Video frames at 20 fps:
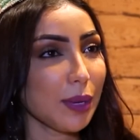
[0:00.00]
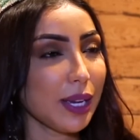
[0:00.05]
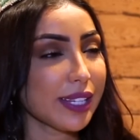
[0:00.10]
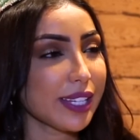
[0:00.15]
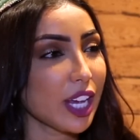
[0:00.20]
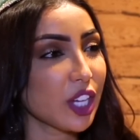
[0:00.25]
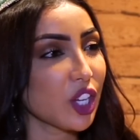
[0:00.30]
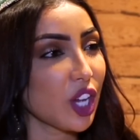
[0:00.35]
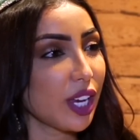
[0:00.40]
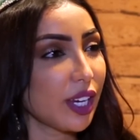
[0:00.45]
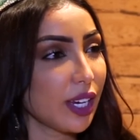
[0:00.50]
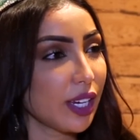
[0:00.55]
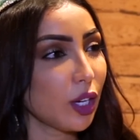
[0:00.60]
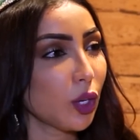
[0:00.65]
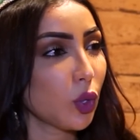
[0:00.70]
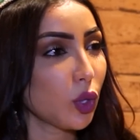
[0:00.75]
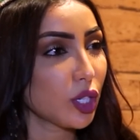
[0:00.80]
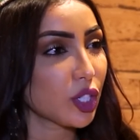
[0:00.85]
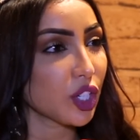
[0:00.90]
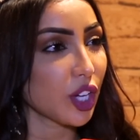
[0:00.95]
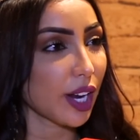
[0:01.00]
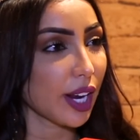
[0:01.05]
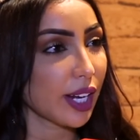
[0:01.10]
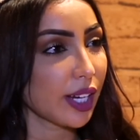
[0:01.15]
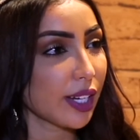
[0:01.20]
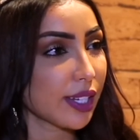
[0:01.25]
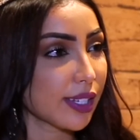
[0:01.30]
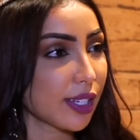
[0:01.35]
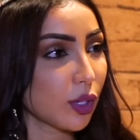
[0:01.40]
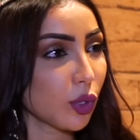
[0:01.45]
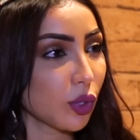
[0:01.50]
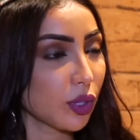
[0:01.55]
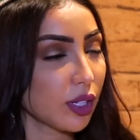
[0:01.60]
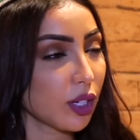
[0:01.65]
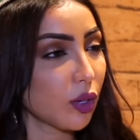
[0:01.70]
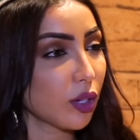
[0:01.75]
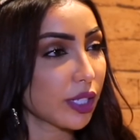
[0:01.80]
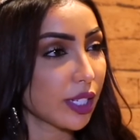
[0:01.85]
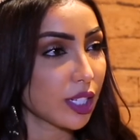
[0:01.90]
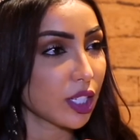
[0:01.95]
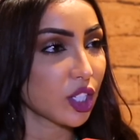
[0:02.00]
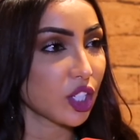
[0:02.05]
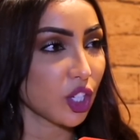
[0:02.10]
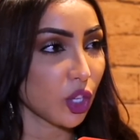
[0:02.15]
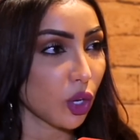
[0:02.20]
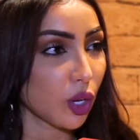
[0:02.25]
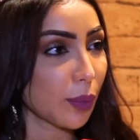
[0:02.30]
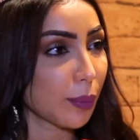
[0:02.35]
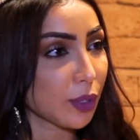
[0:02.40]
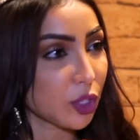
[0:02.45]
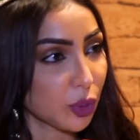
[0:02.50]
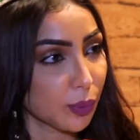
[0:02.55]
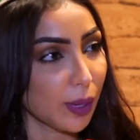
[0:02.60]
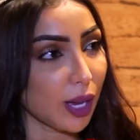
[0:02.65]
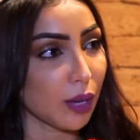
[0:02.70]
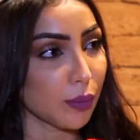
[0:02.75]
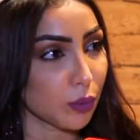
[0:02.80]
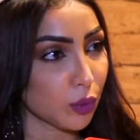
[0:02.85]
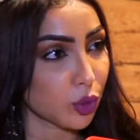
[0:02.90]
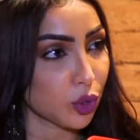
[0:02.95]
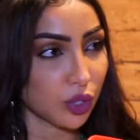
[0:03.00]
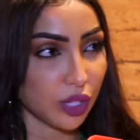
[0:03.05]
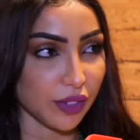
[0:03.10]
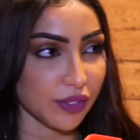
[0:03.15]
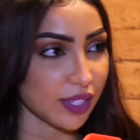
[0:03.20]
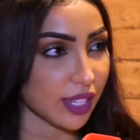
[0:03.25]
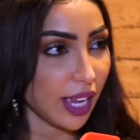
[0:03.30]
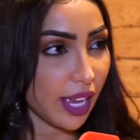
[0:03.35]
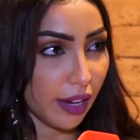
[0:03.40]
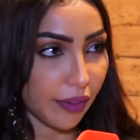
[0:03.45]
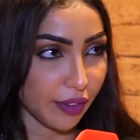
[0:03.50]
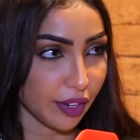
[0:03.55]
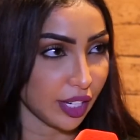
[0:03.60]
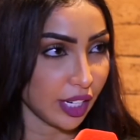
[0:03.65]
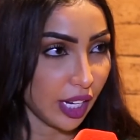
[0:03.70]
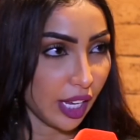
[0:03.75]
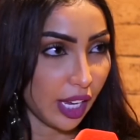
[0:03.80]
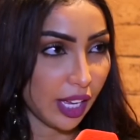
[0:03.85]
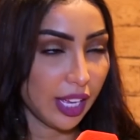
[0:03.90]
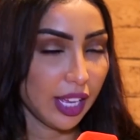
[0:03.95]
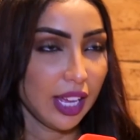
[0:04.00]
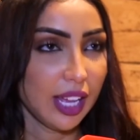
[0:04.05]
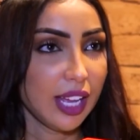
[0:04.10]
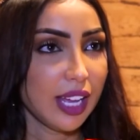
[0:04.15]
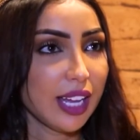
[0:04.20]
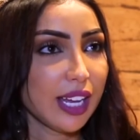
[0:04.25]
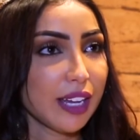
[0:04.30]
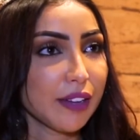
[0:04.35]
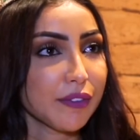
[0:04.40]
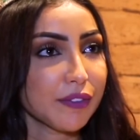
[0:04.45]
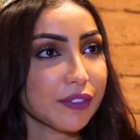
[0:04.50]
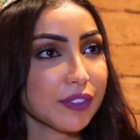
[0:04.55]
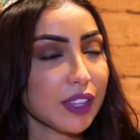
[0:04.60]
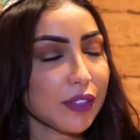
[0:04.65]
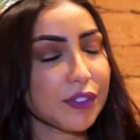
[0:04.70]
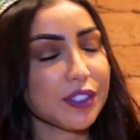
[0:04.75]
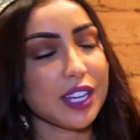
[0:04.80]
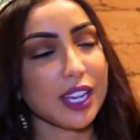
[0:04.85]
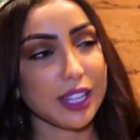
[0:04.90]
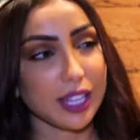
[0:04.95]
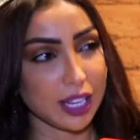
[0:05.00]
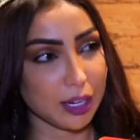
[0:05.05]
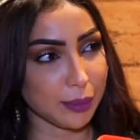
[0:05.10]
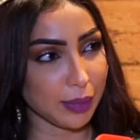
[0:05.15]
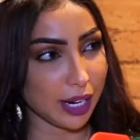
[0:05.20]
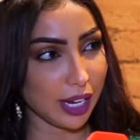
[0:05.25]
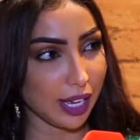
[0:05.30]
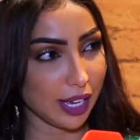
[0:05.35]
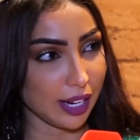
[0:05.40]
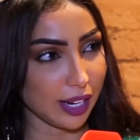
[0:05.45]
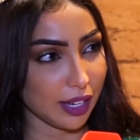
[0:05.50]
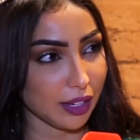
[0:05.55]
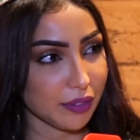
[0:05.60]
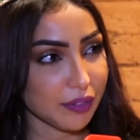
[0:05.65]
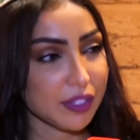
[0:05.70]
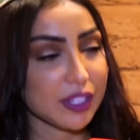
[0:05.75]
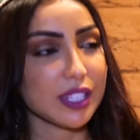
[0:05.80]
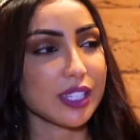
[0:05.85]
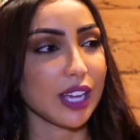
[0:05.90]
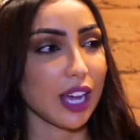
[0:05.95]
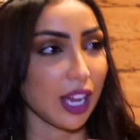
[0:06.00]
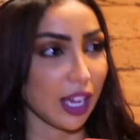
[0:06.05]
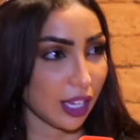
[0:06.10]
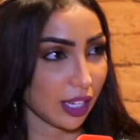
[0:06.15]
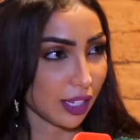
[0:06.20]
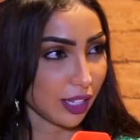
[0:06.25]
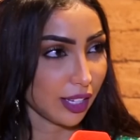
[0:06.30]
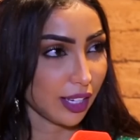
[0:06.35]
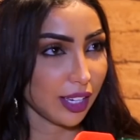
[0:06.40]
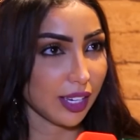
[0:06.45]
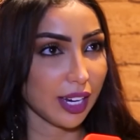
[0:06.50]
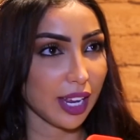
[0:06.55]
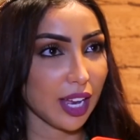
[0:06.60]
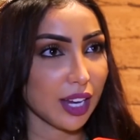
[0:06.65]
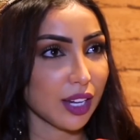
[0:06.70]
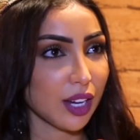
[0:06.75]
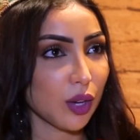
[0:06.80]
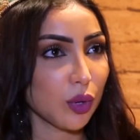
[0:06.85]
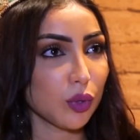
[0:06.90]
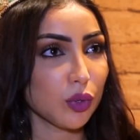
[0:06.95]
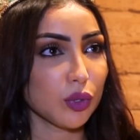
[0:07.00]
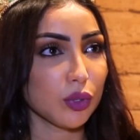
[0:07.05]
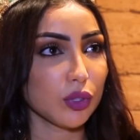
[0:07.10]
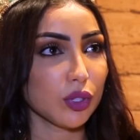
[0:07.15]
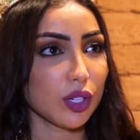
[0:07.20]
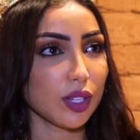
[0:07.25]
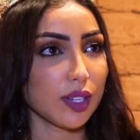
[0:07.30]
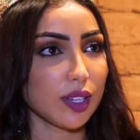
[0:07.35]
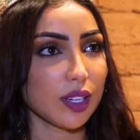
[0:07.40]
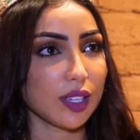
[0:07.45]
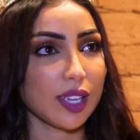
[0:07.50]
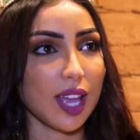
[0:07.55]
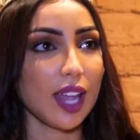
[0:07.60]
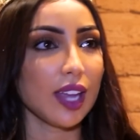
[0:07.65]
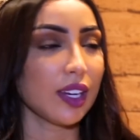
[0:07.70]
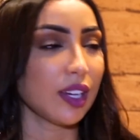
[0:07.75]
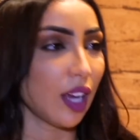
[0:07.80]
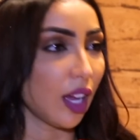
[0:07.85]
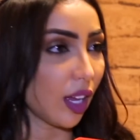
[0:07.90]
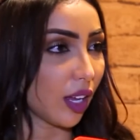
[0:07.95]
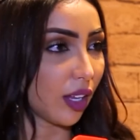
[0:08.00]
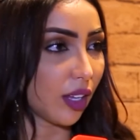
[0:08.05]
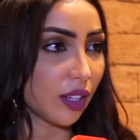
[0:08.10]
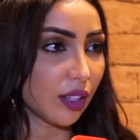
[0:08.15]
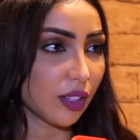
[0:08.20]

محتاجه انني كل شهرين ننزل اغنيه ولا ثلاث شهور باش نبقى موجوده في الساحه الفنيه طفت هذيك المرحله فتها آه، لانه آه، كاينه